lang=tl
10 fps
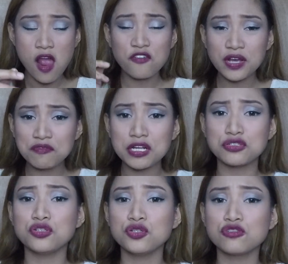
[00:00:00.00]
favorite
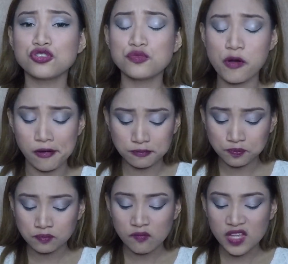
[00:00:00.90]
nyong YouTuber.
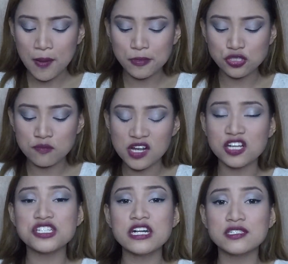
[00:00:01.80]
Tapos yung
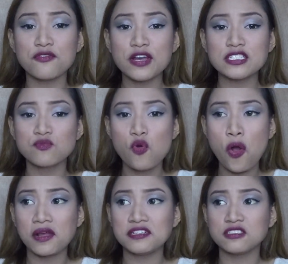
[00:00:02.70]
mag-share sa
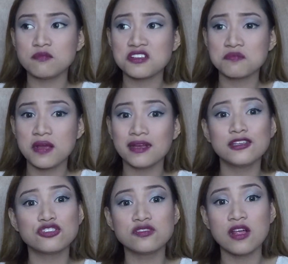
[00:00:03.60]
Facebook is mas may
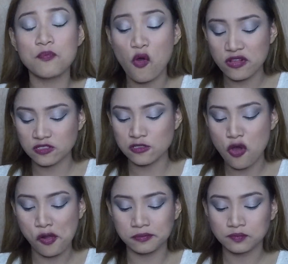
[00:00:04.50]
additional points
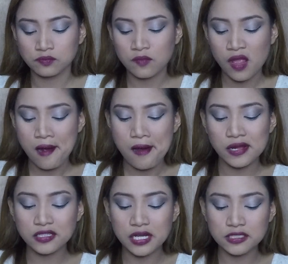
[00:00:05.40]
yon.
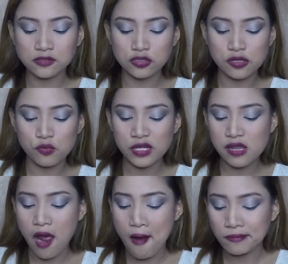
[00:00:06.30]
And then yon, wait
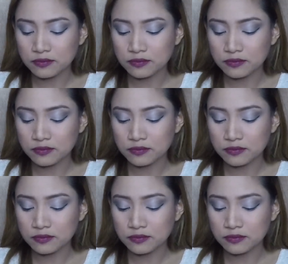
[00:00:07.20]
lang.